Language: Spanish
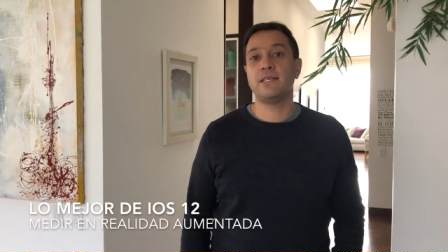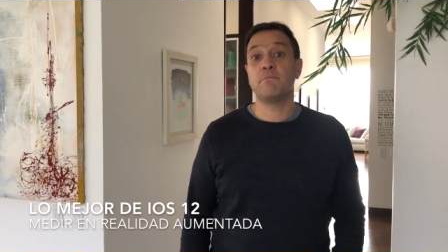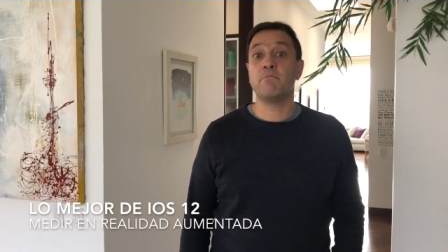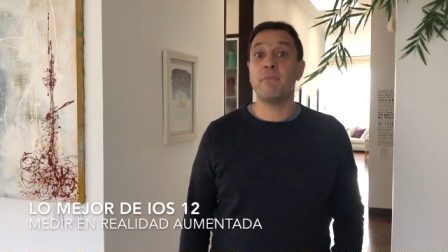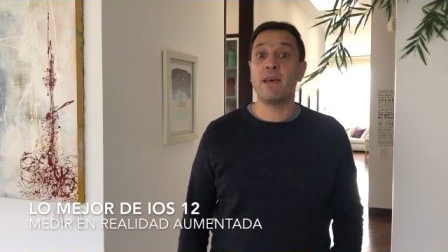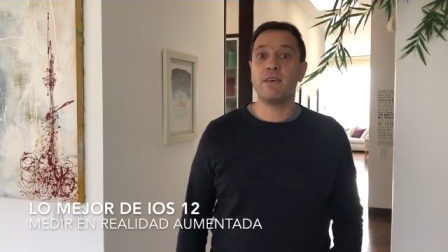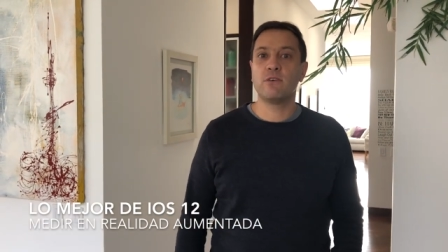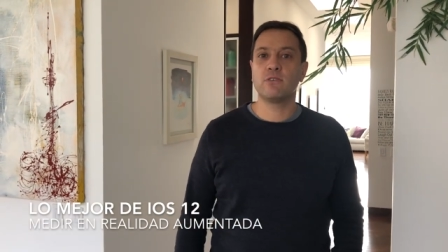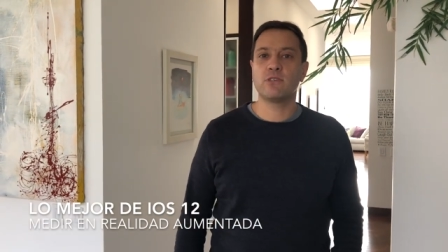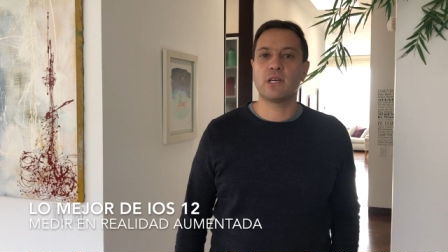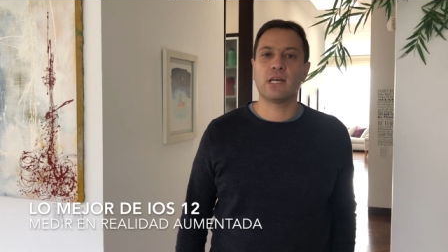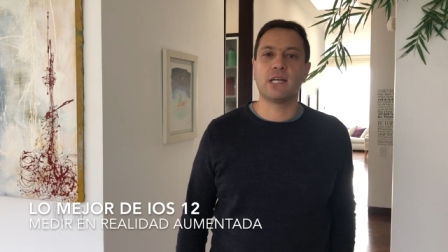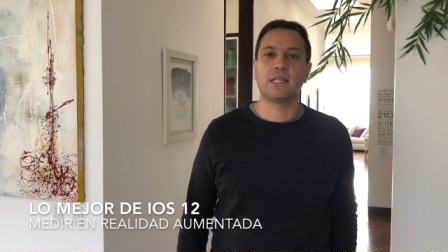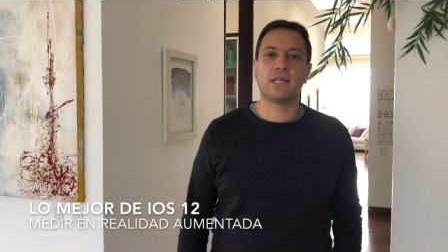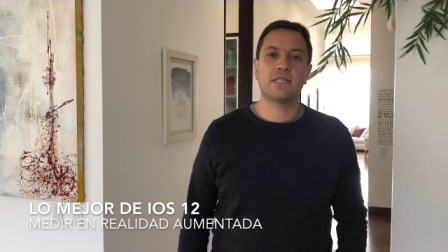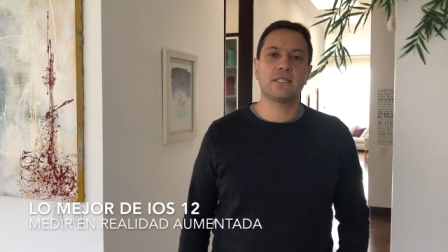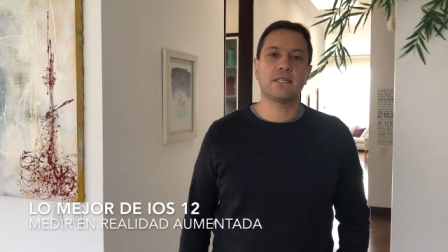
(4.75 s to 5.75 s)
y medio
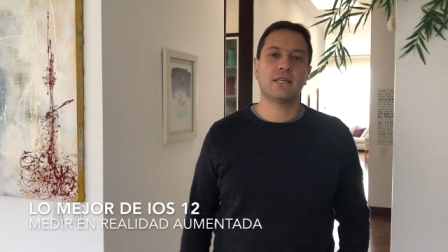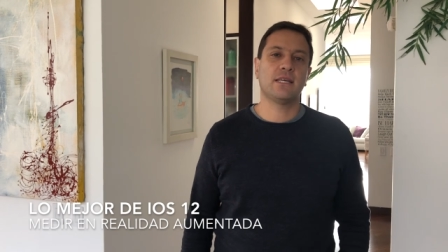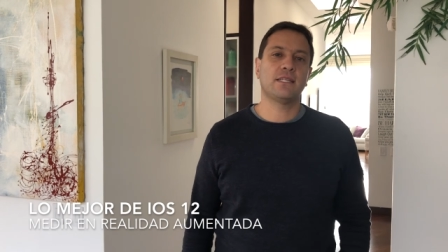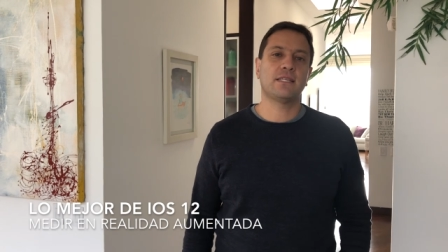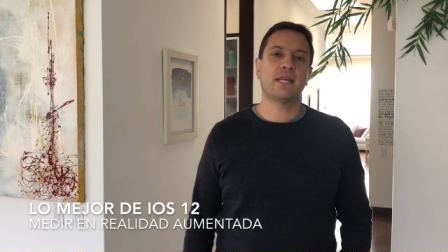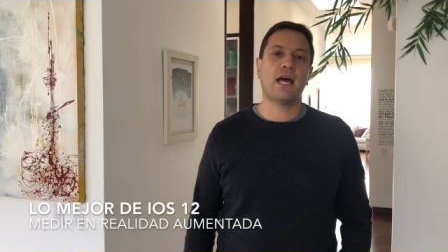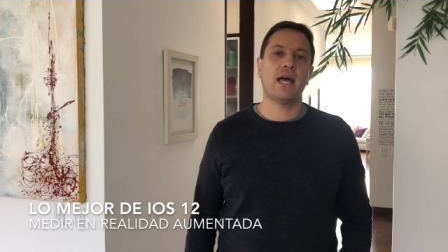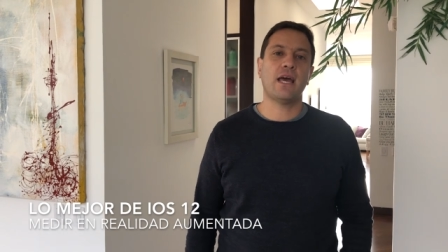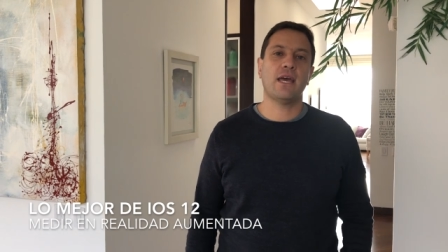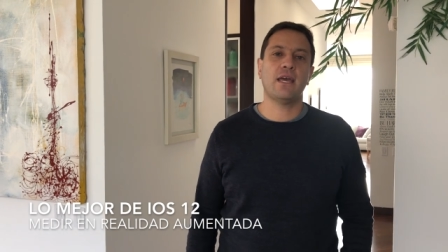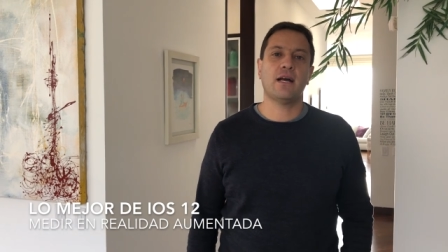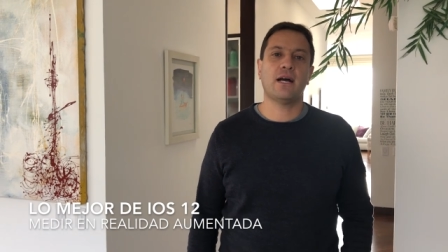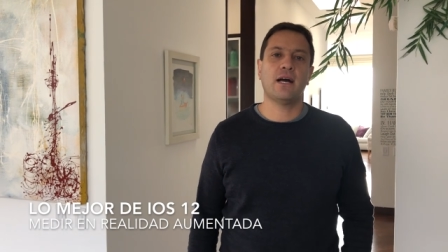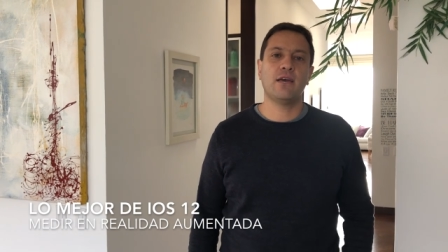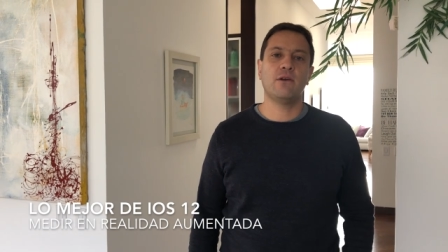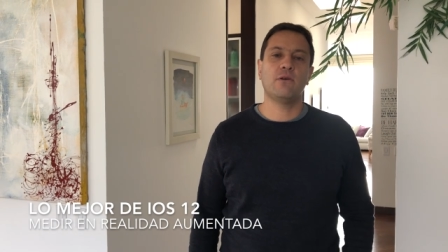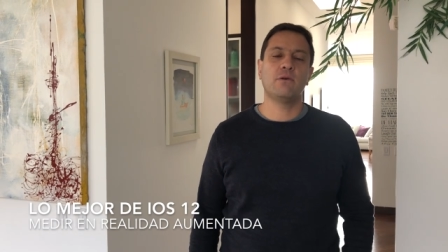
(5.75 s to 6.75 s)
secretas que
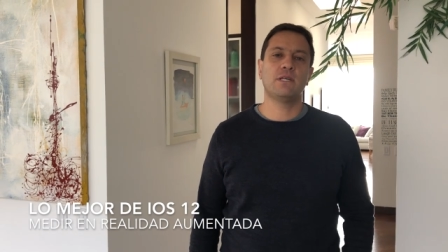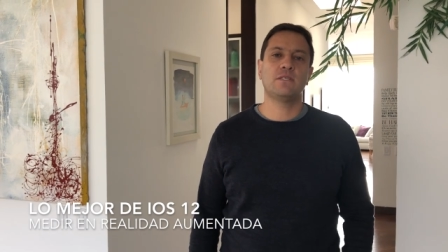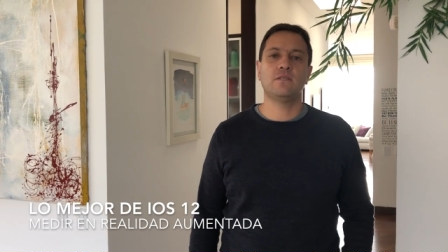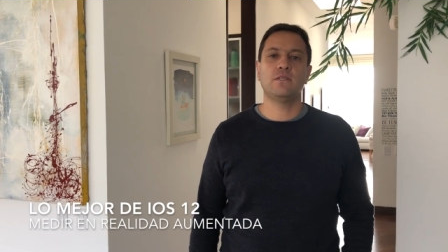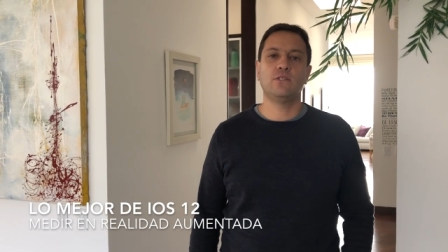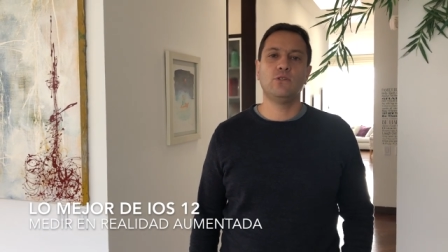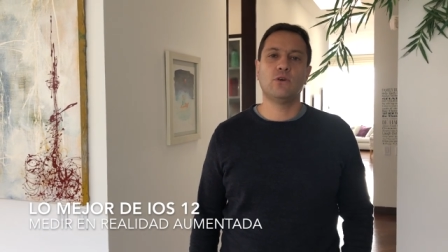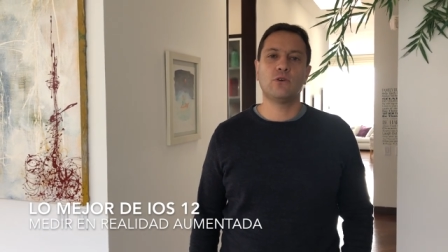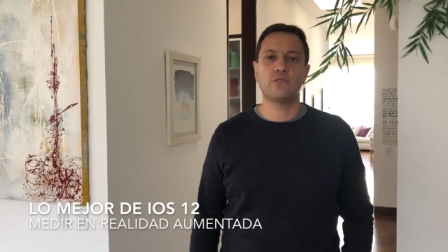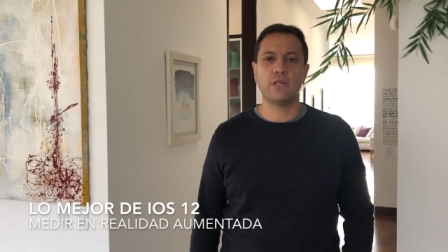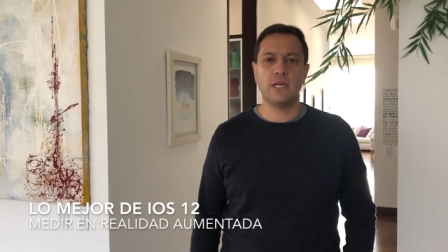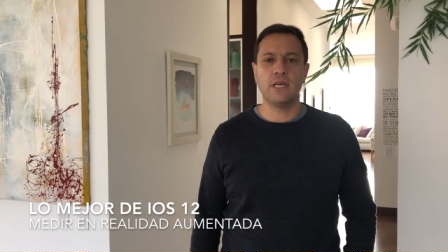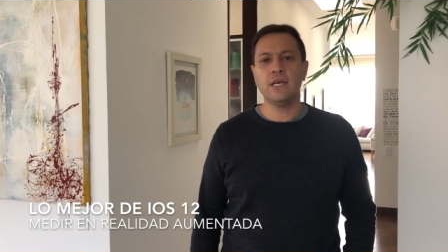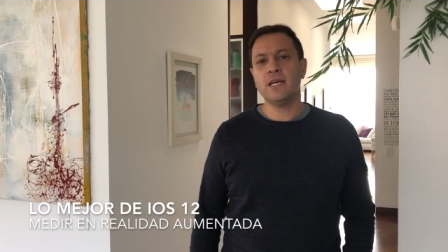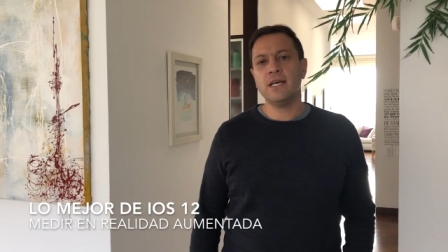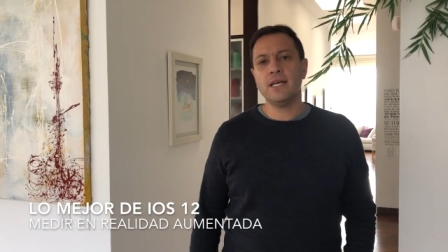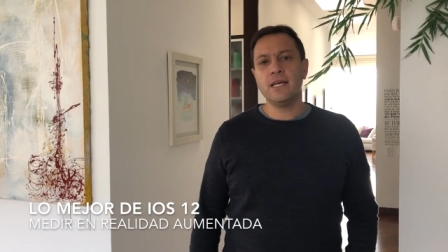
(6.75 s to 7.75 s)
trae iOS 12.